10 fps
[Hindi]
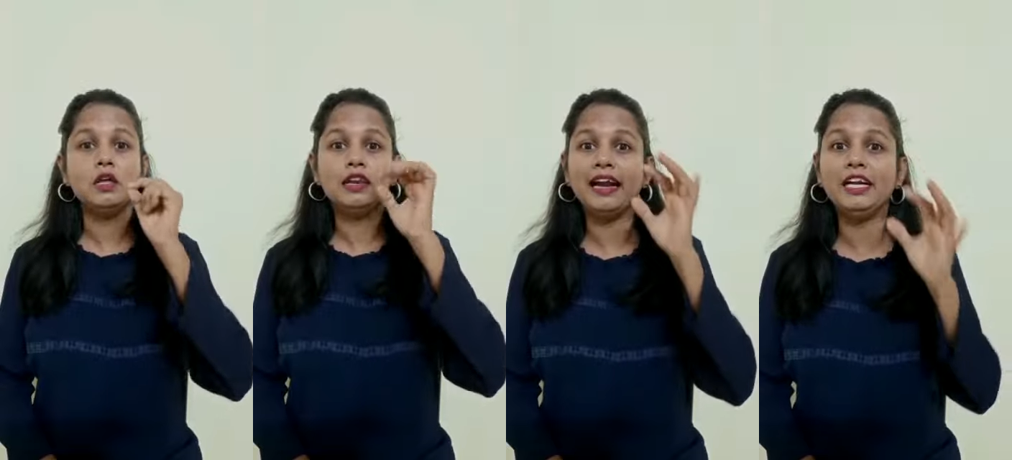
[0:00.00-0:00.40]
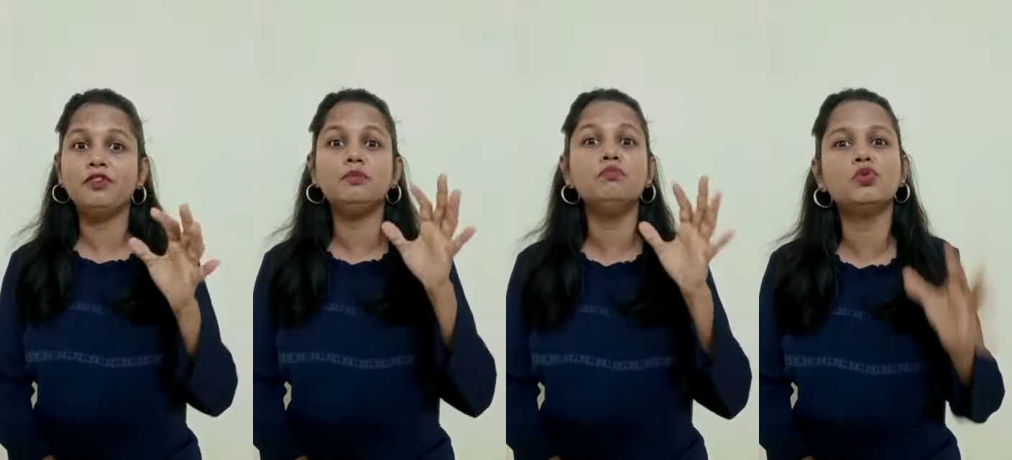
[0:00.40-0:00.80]
लाइंड
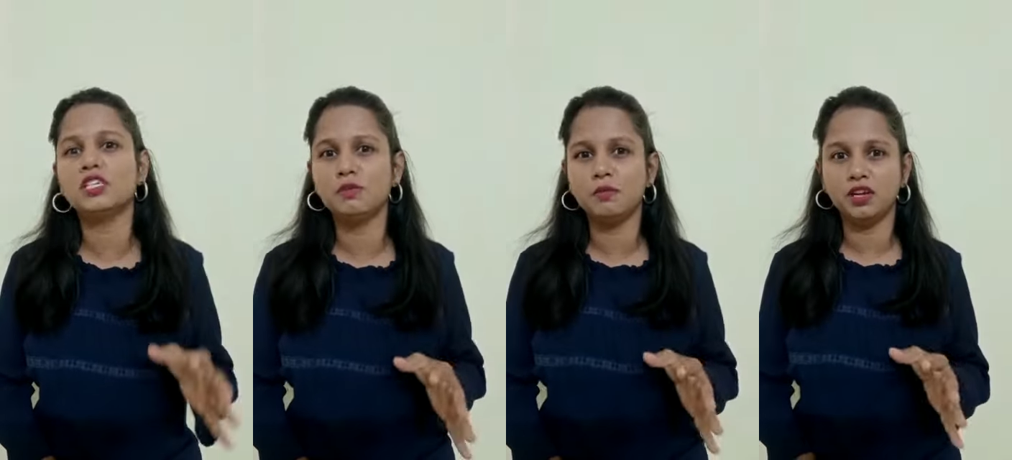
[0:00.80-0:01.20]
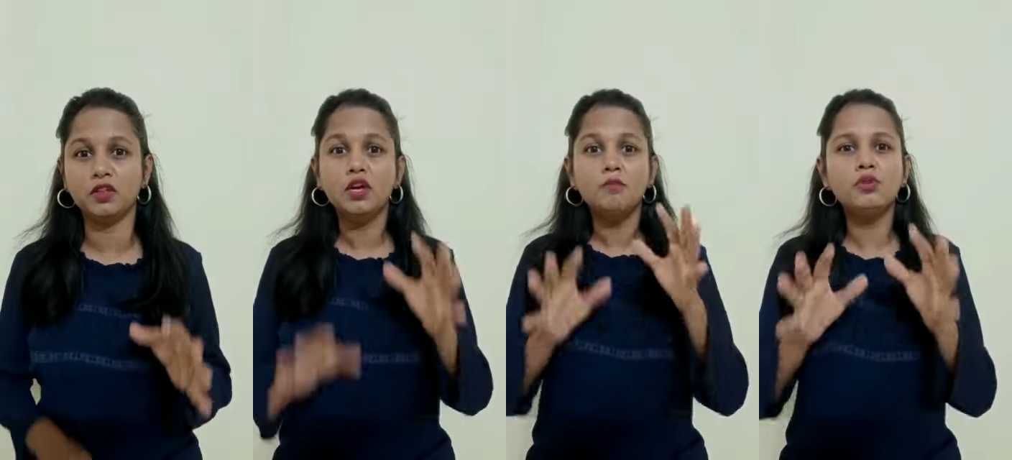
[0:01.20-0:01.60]
विद म्यूकस
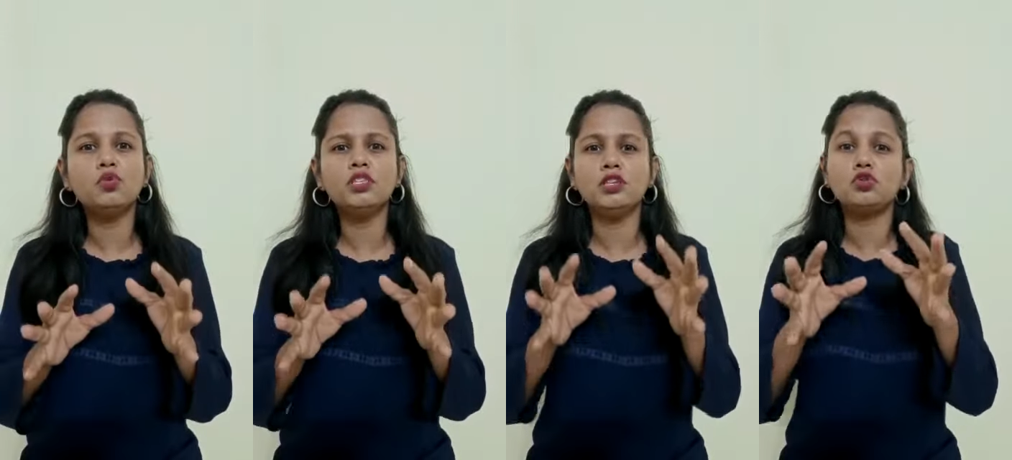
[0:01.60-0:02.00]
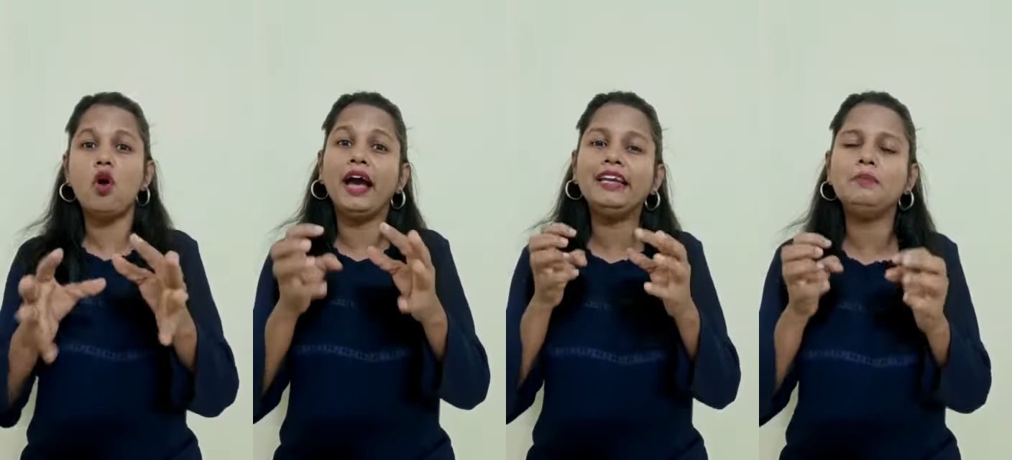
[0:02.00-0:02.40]
मेम्ब्रेन म्यूकस इसको
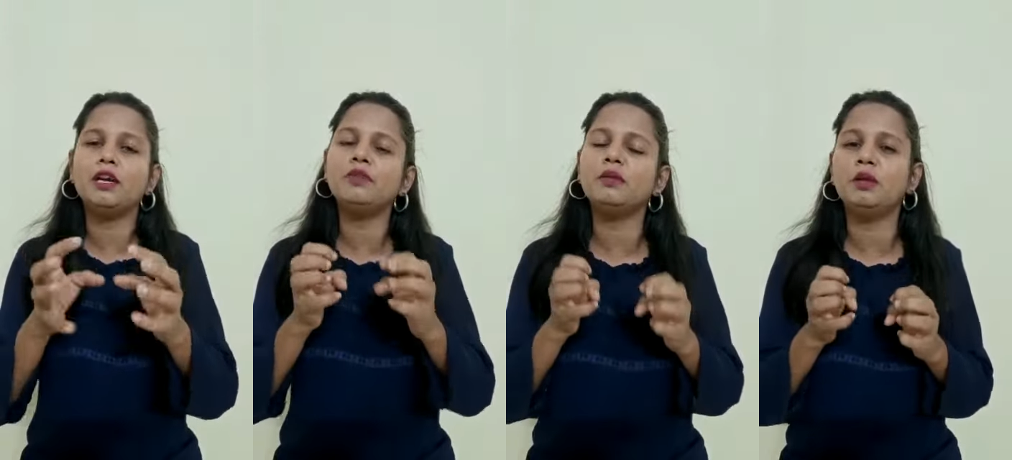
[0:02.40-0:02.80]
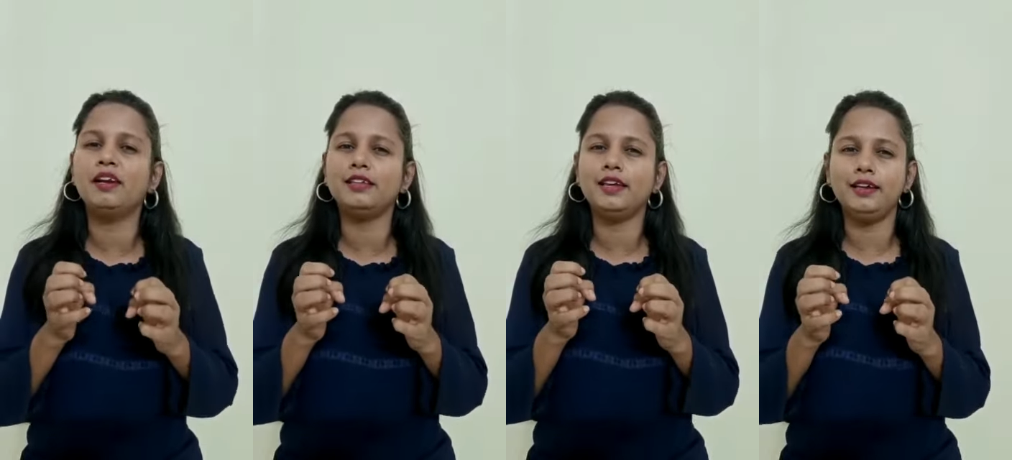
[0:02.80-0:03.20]
हाईली परमिएबल
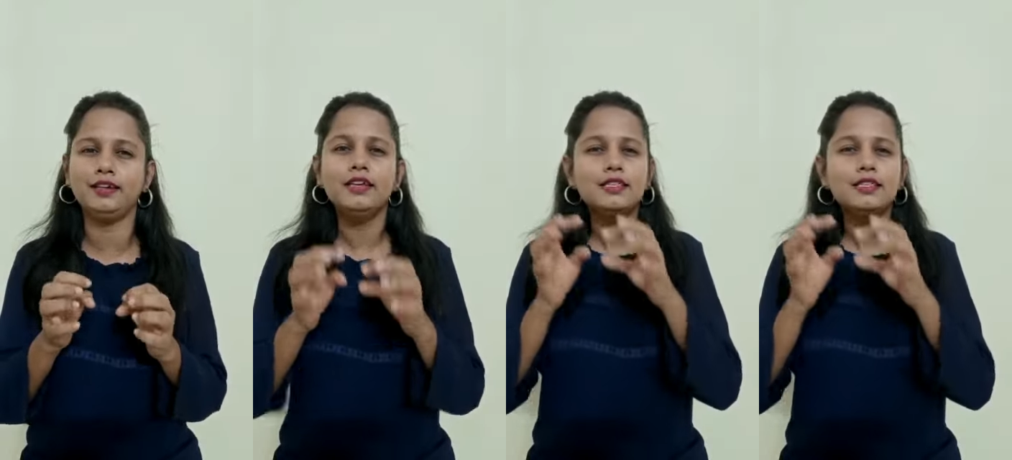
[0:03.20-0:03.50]
बनाता है